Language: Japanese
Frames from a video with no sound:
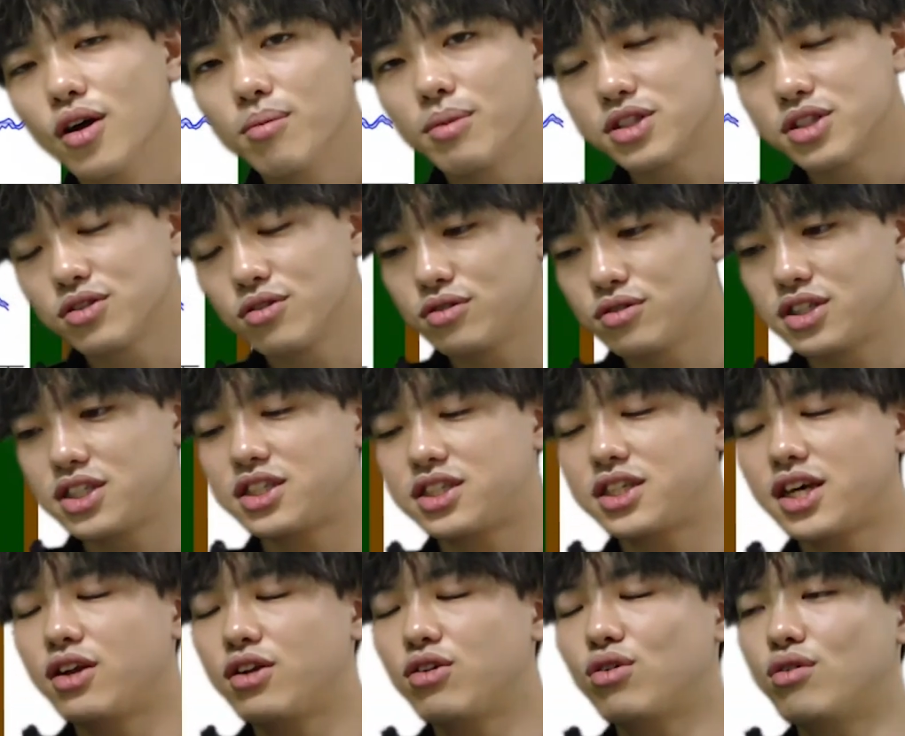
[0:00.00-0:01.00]
まあ、その実
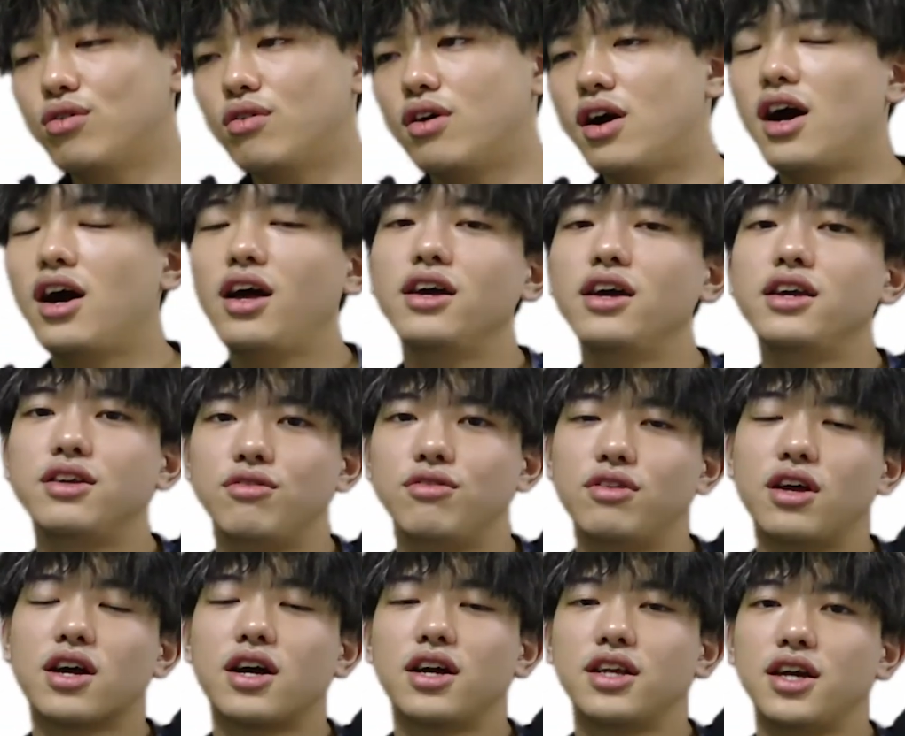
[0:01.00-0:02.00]
際の範囲の
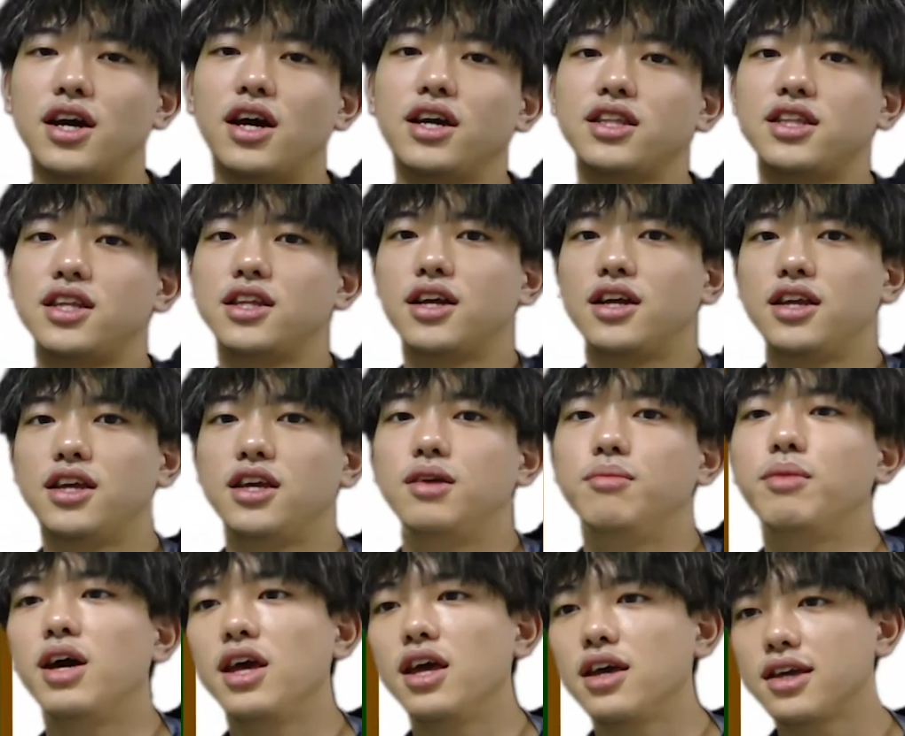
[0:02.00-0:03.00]
中に入ってた
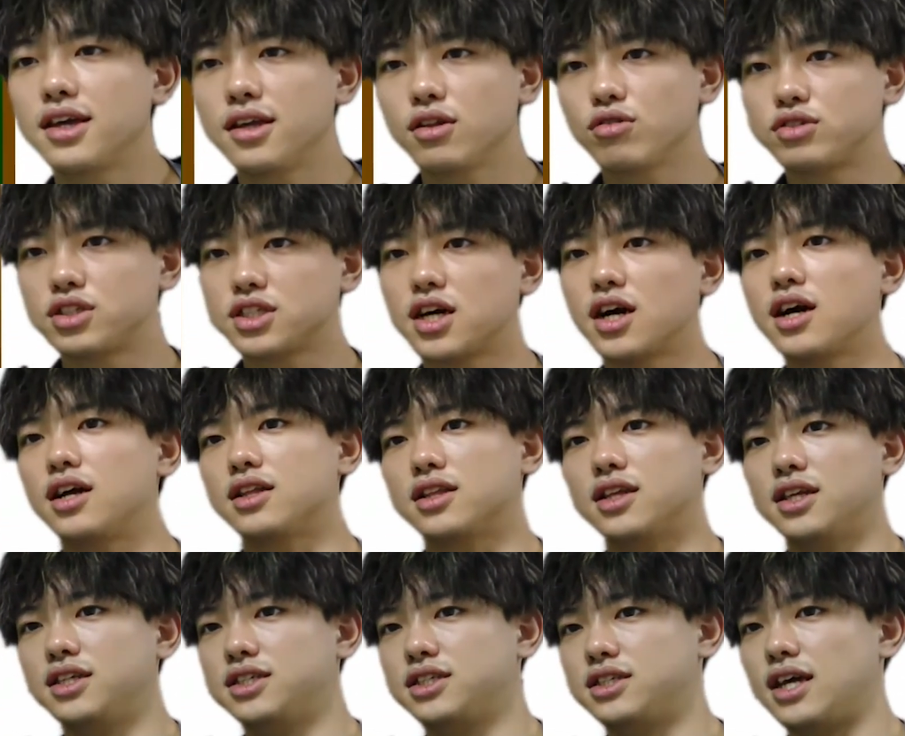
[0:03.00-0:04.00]
り、まあ、平均と近かっ
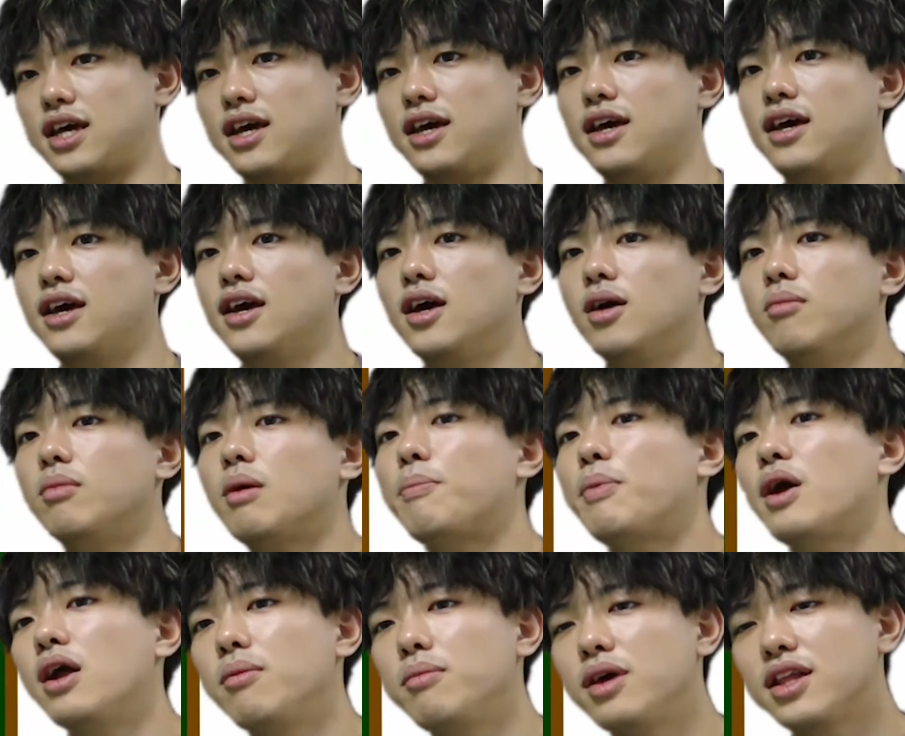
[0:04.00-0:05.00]
たりして、まあ、
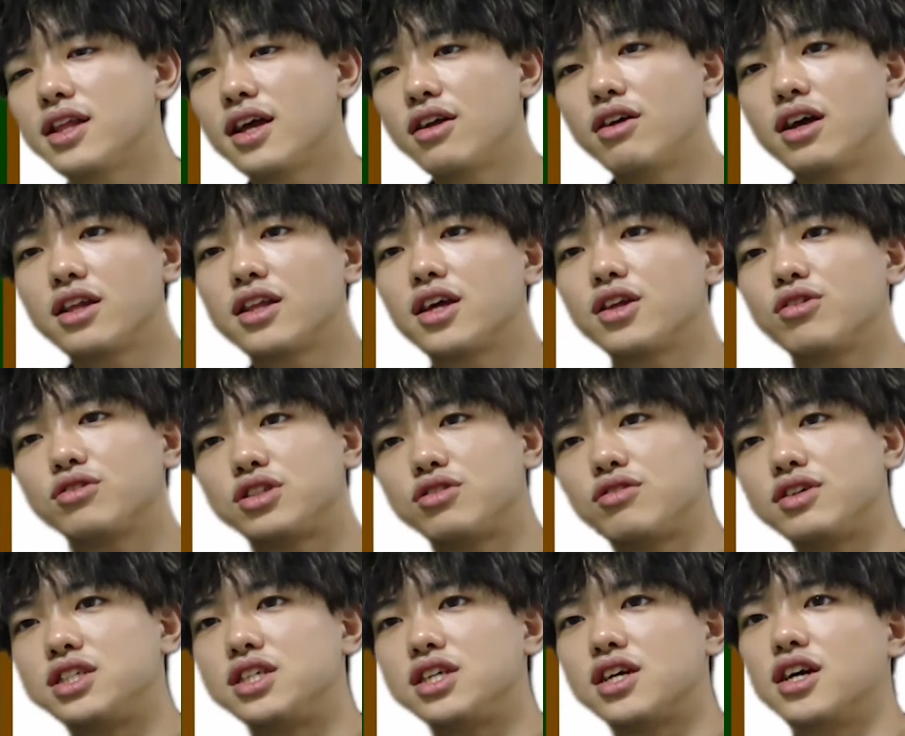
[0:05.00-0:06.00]
パラメーターの値とし
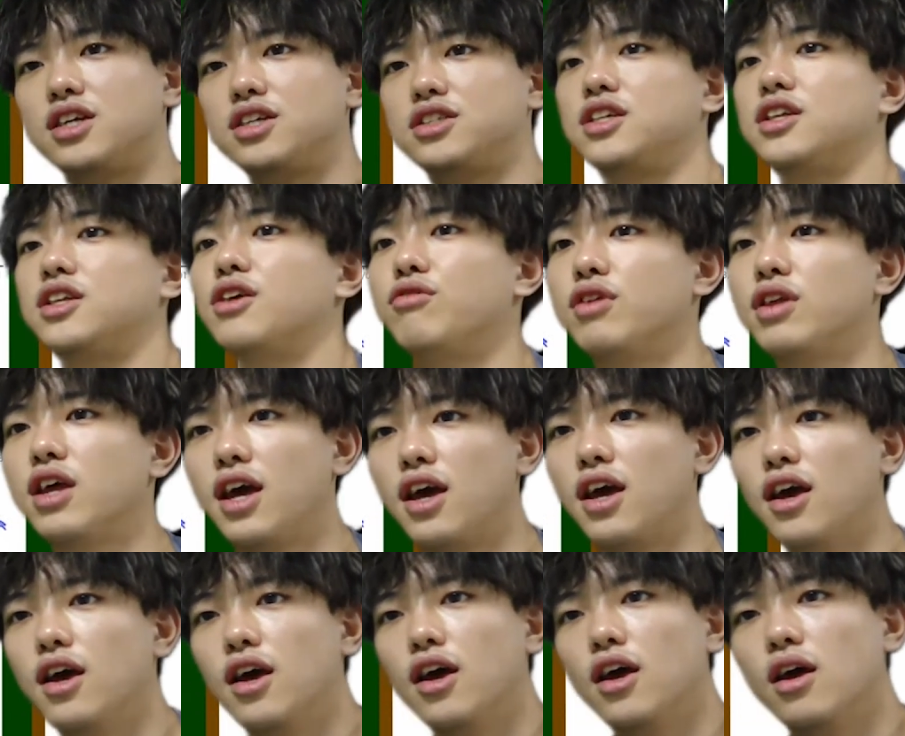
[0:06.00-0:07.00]
てはしっかりしてたの
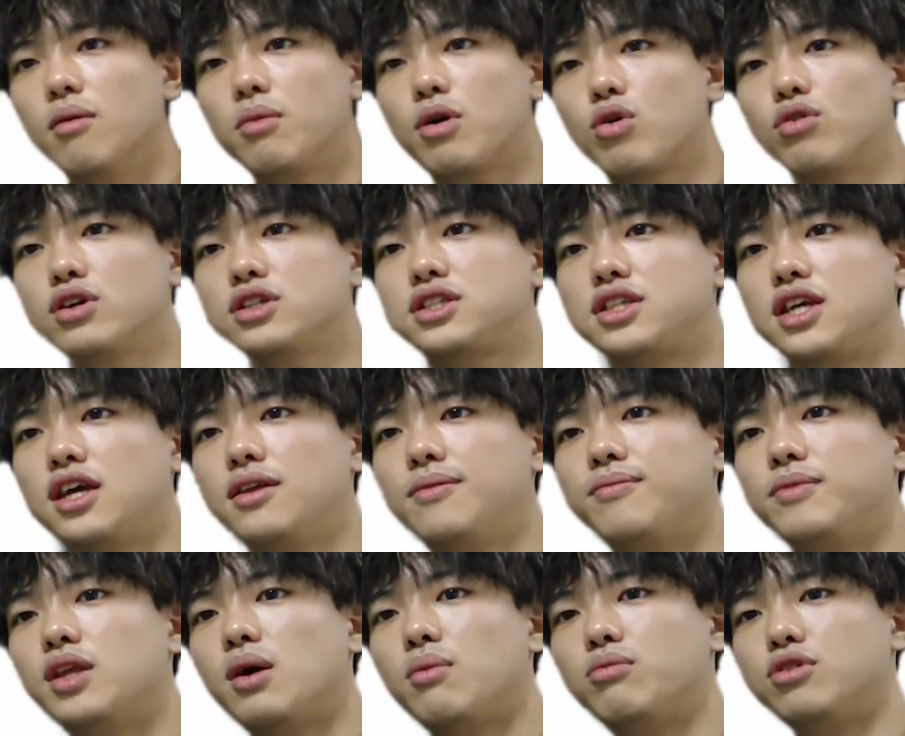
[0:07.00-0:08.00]
で、まあ、これですね。
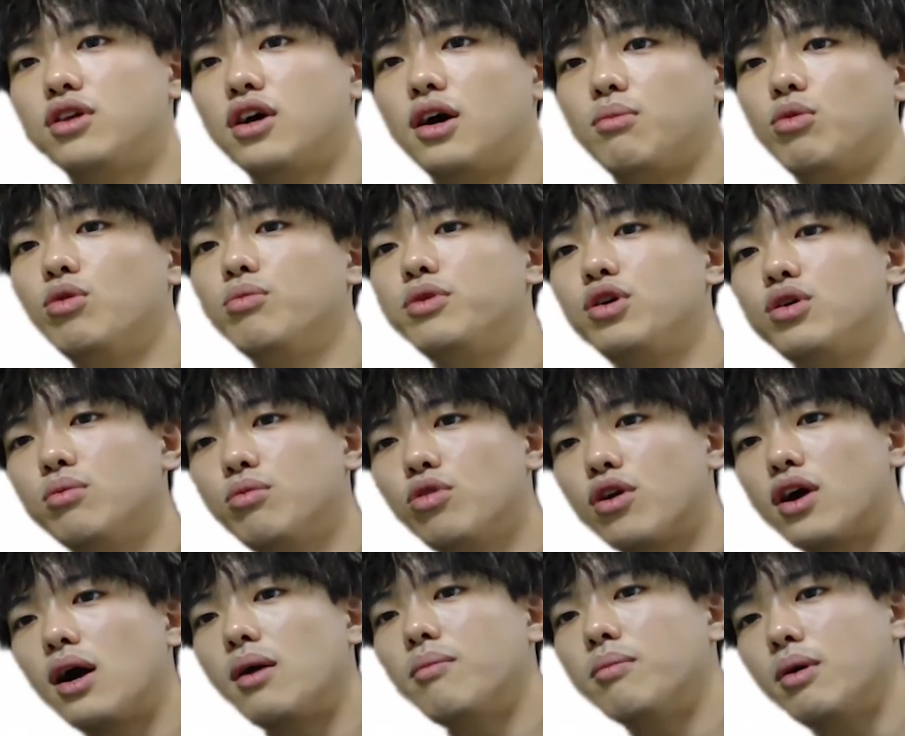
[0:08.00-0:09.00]
ダムダもミュー
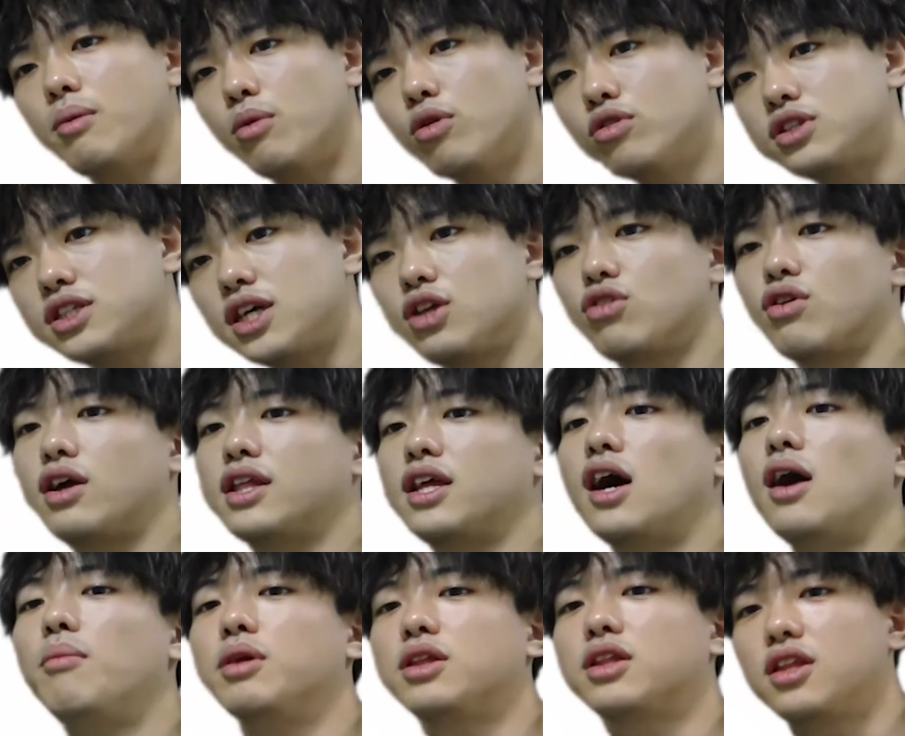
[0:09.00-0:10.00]
もガンマもちゃんと当て
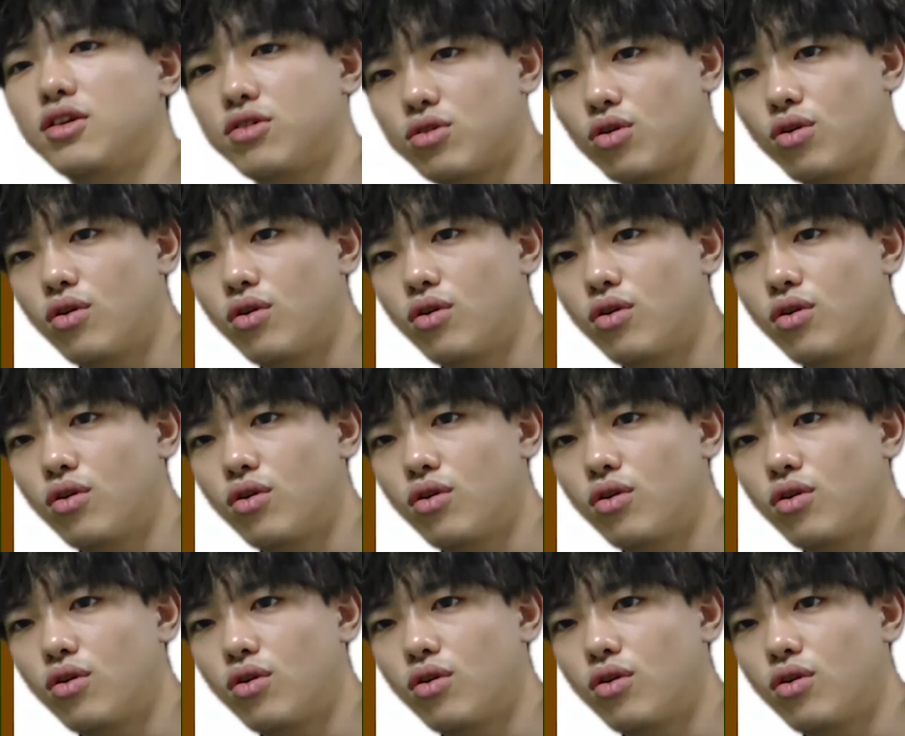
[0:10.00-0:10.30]
はまってる。